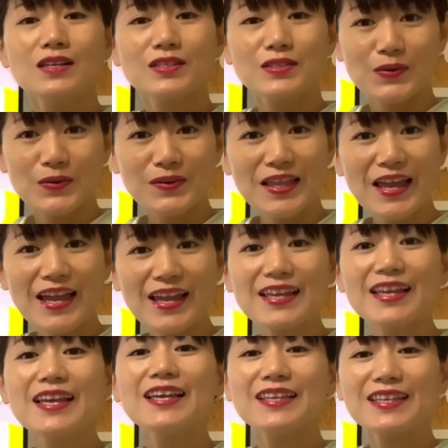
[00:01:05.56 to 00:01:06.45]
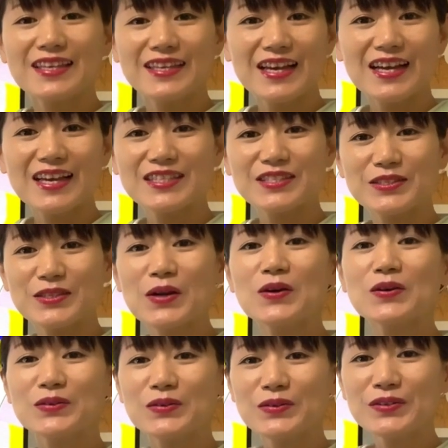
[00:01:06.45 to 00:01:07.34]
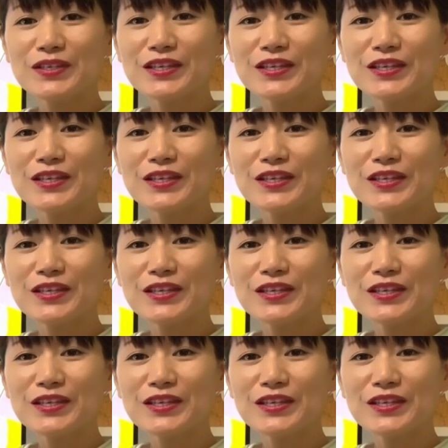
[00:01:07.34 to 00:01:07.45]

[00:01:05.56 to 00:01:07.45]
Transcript: そこで1ヶ月の運